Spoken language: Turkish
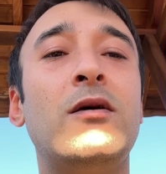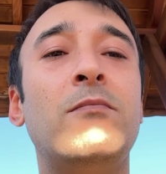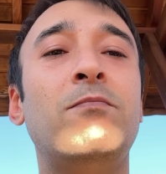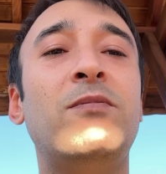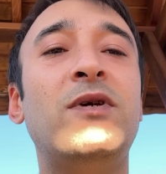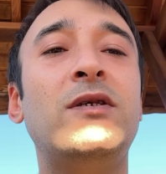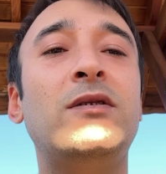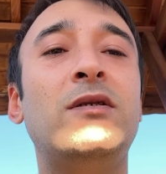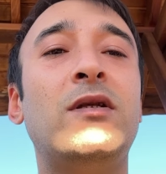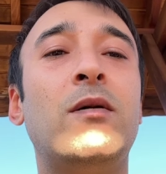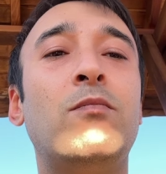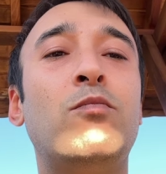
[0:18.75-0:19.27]

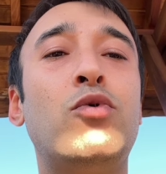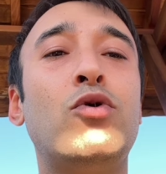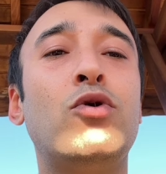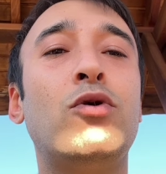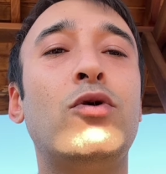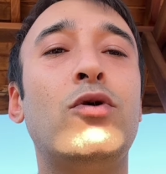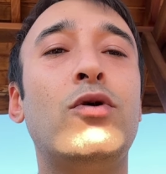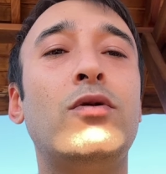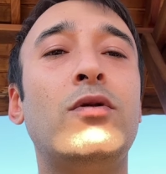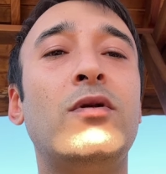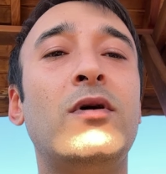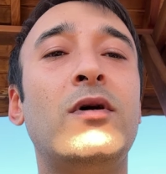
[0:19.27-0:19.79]
Biz de
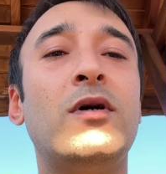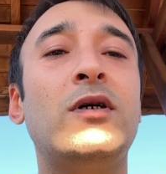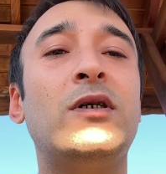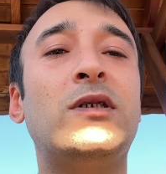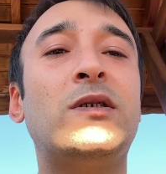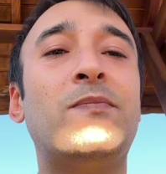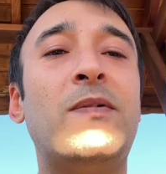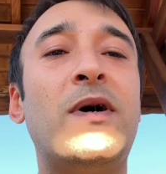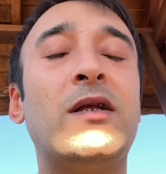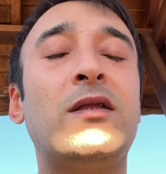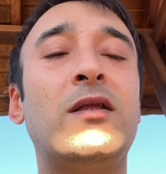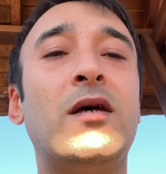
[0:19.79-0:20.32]
bugün
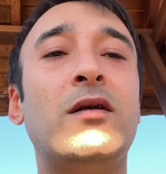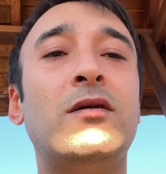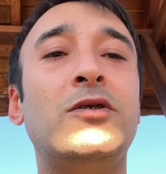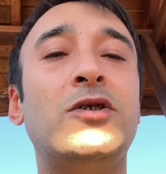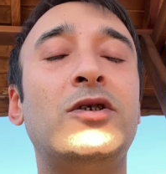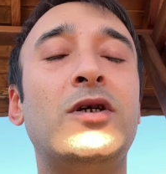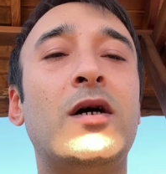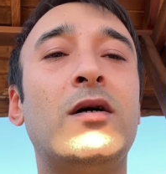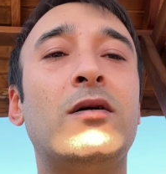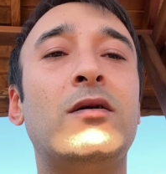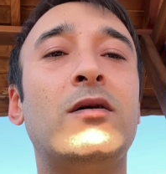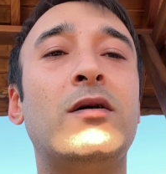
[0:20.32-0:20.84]
Isparta'nın
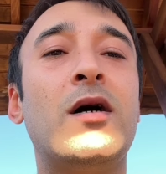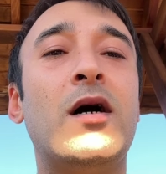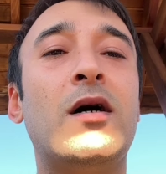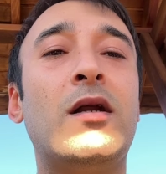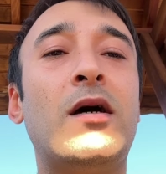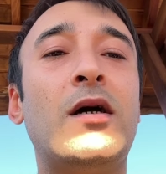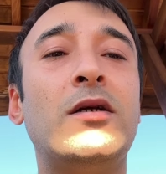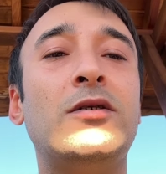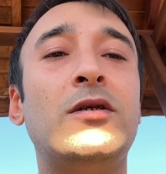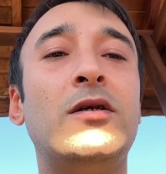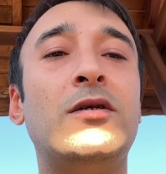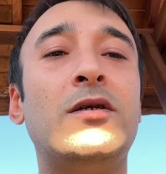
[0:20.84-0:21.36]
Şakra
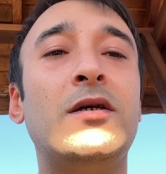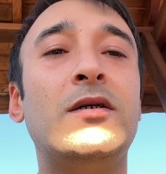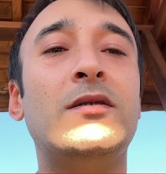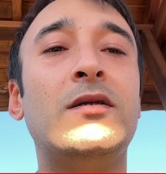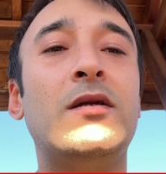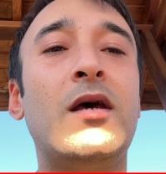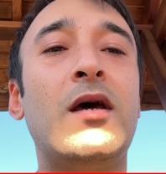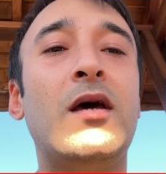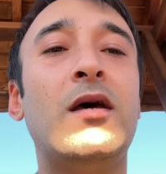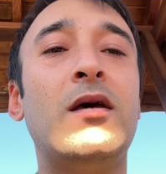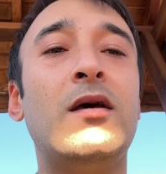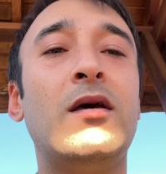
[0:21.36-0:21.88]
Karaağaç
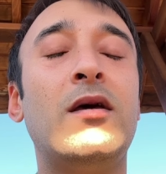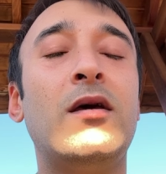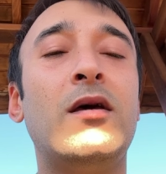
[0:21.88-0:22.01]
ilçesine